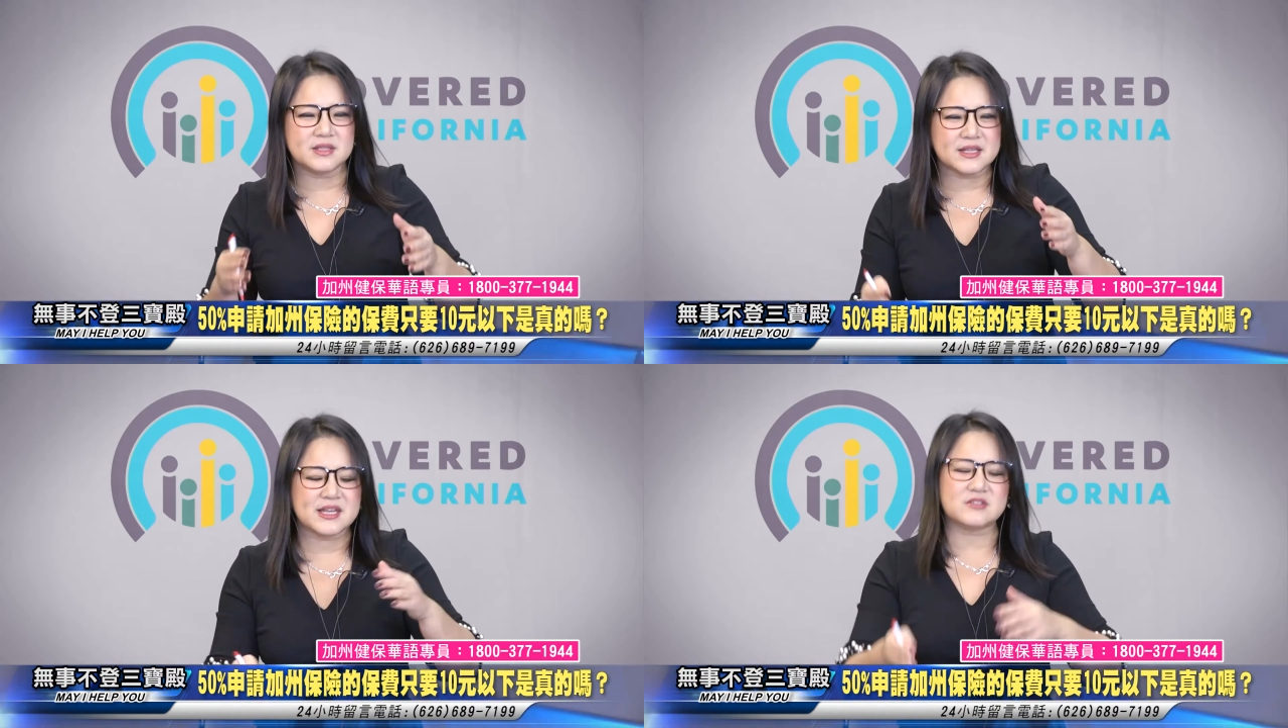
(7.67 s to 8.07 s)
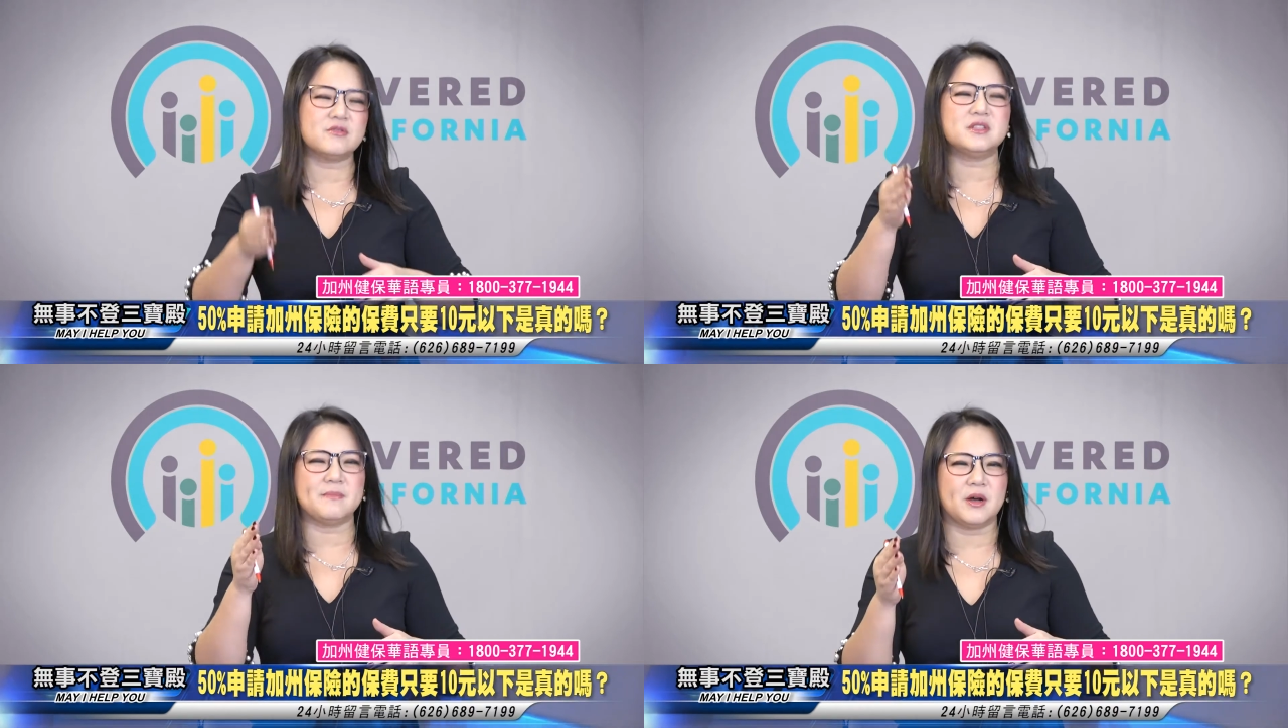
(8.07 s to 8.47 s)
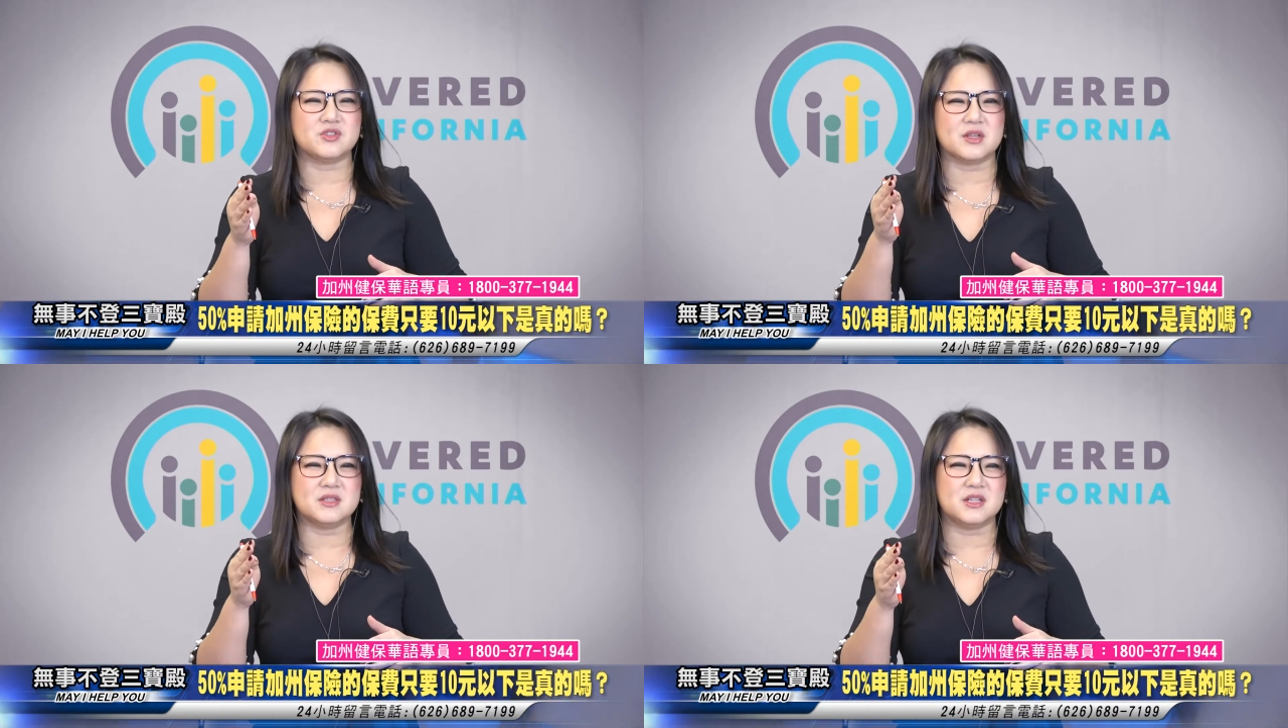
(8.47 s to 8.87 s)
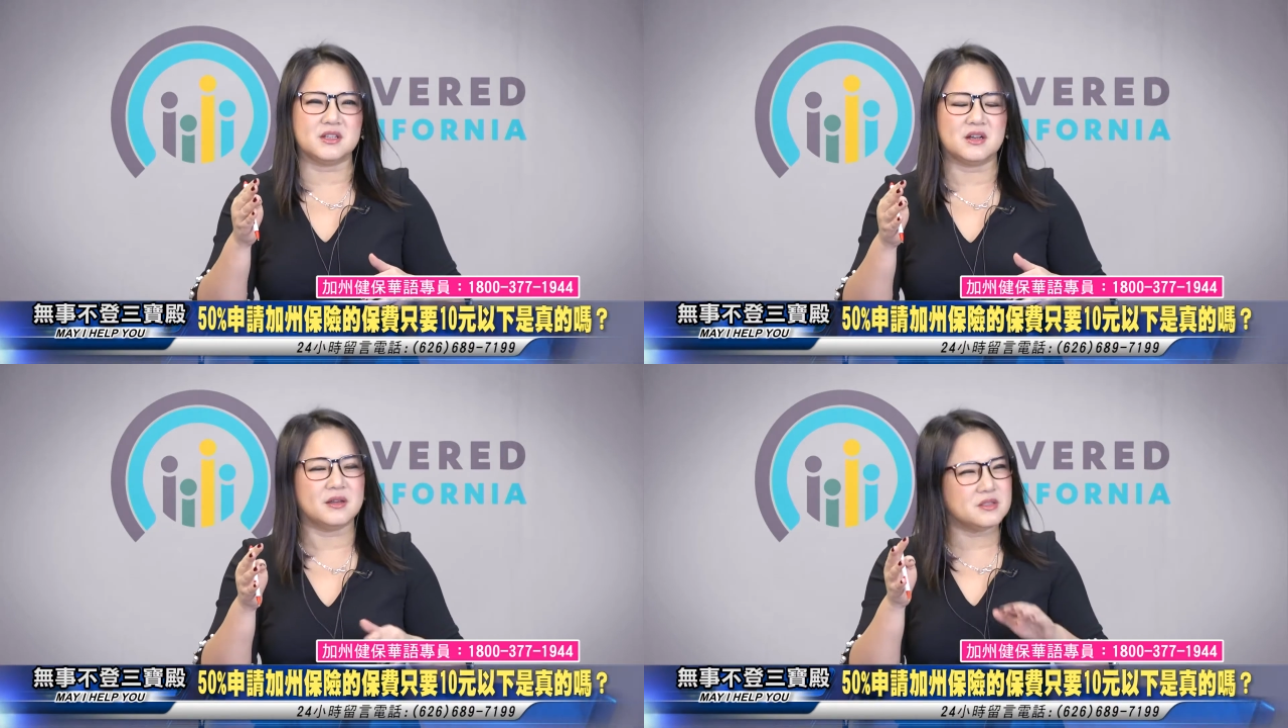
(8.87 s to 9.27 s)
在加州建保申
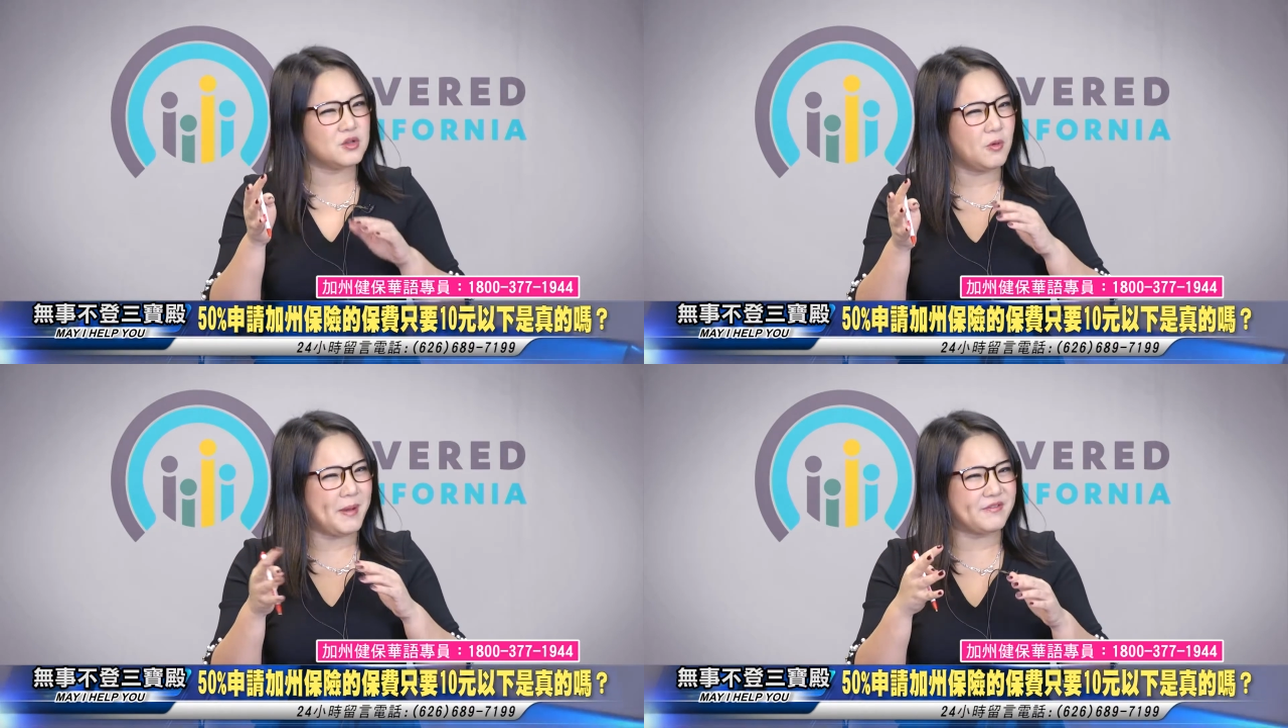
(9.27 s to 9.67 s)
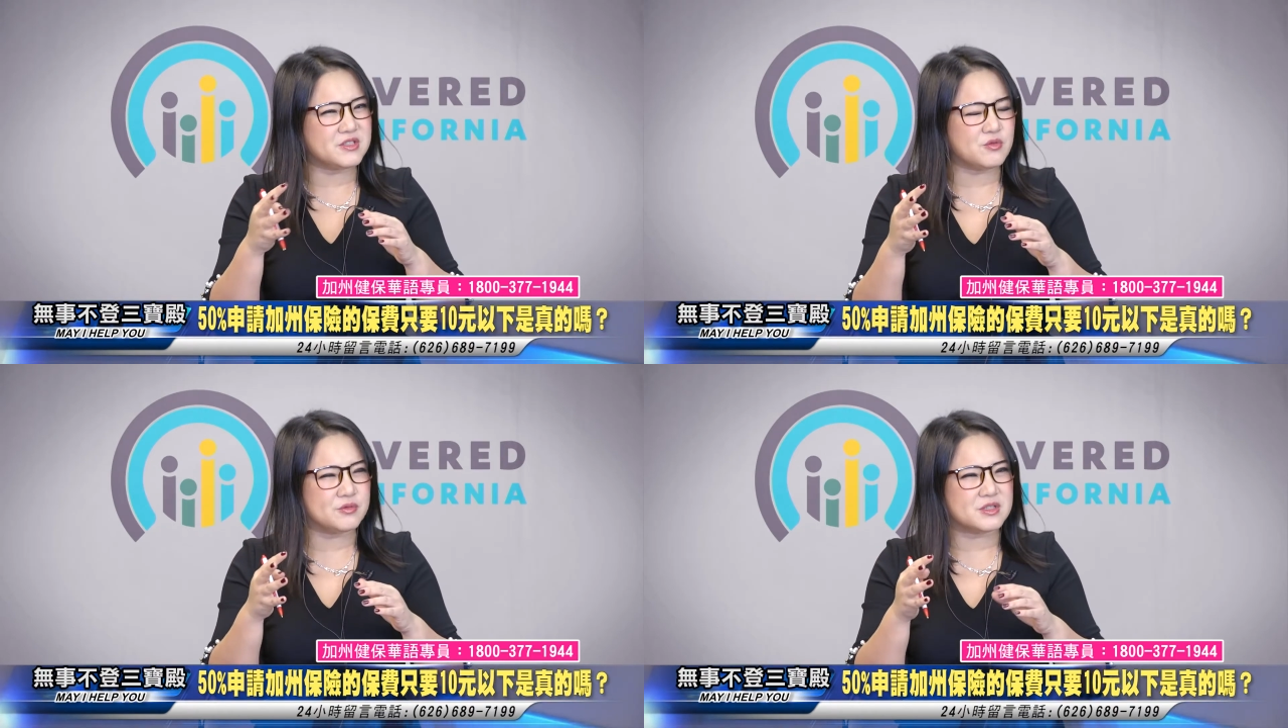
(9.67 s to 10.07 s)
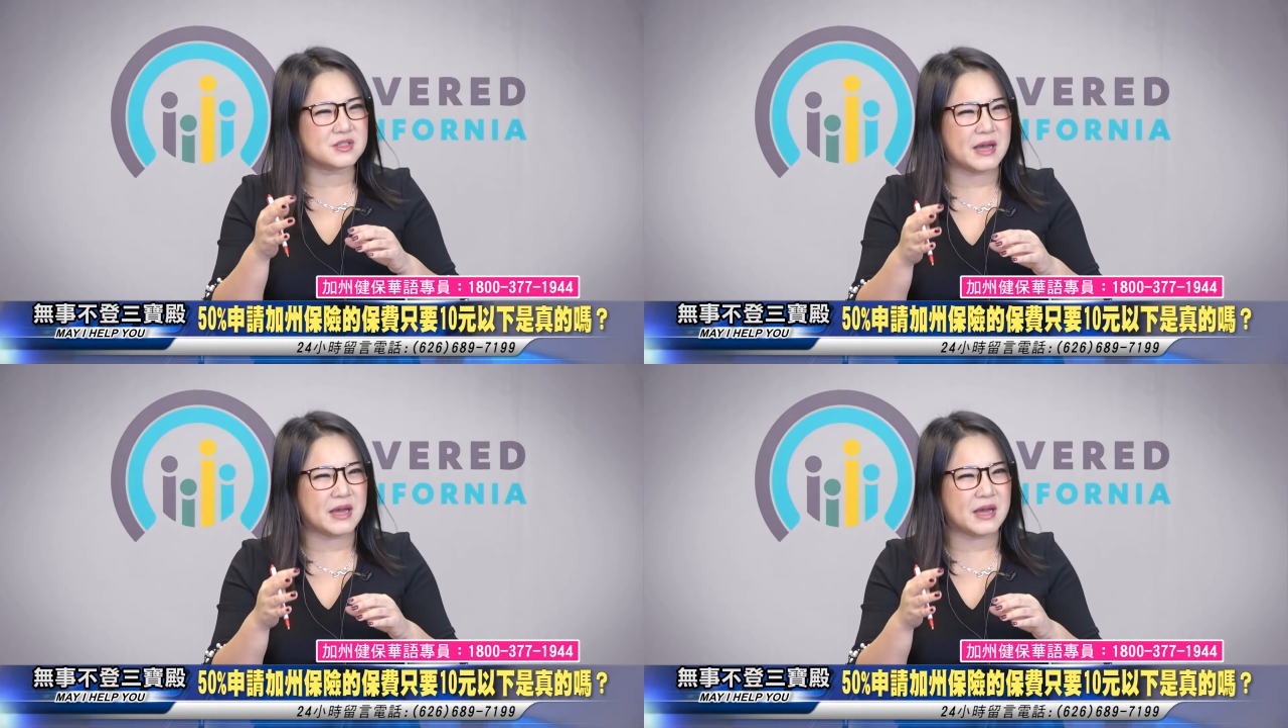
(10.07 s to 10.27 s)
请的人有百分之五十，